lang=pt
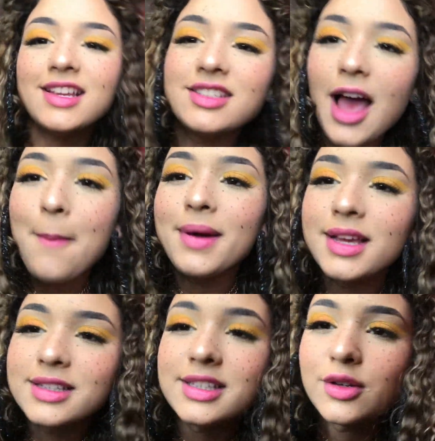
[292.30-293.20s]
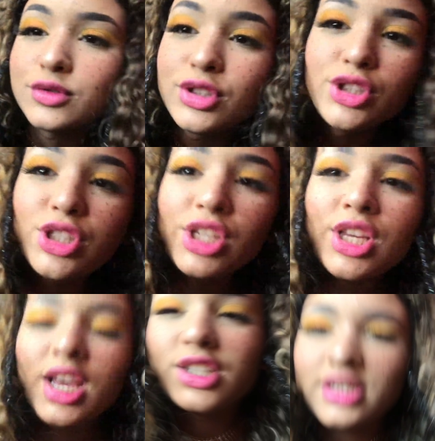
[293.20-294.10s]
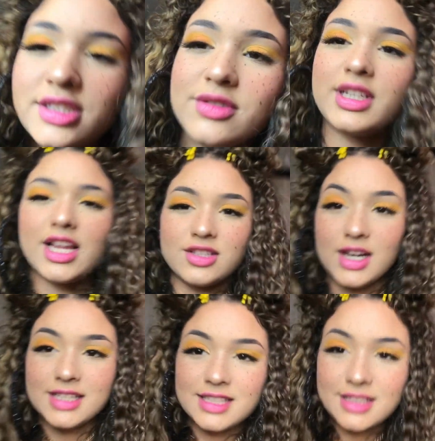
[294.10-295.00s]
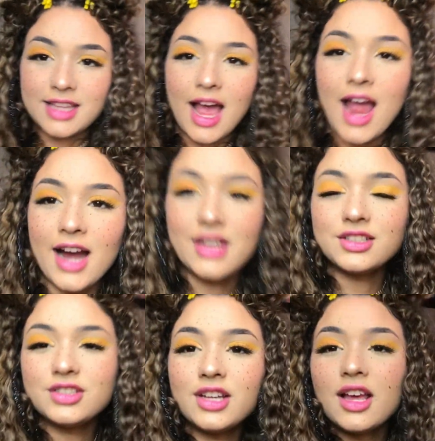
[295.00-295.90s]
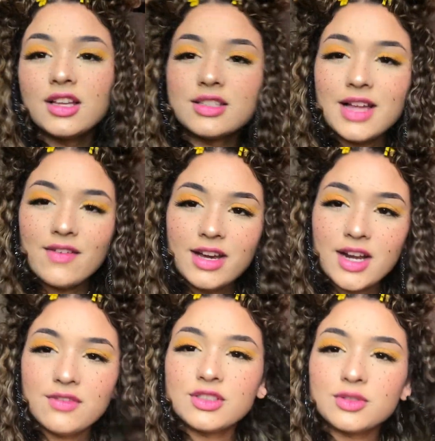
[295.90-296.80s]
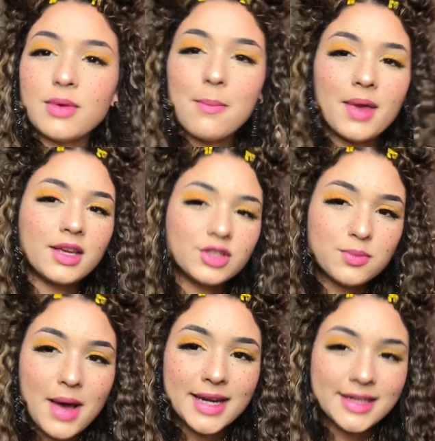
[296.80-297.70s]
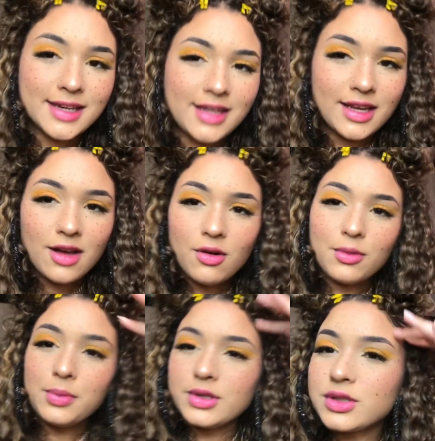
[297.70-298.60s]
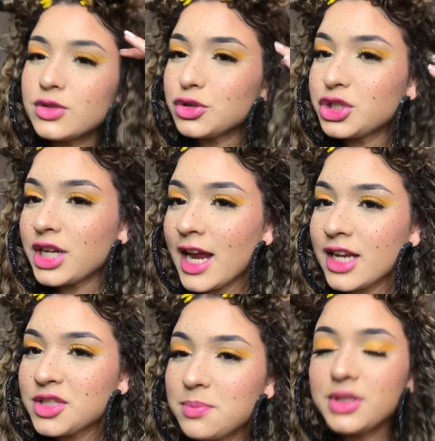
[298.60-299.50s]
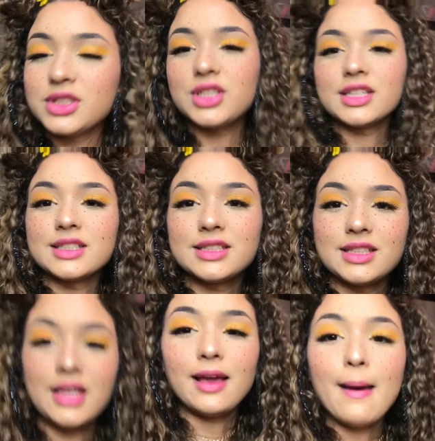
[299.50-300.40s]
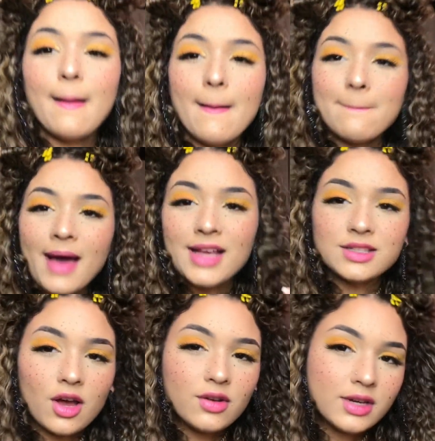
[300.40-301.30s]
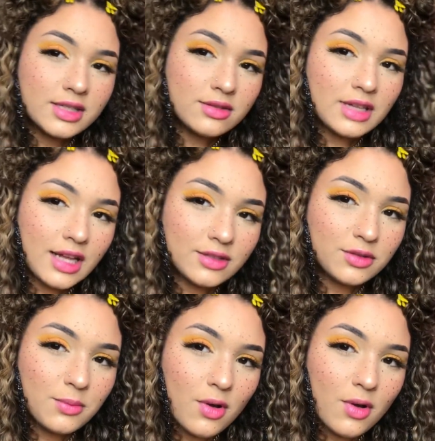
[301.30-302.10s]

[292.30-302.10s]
já amanheceu o dia, já são 3 horas da tarde. Estava gravando uma make de bananinha, ó, por isso que eu tô cheia de pintinha assim. Mas olha o resultado do meu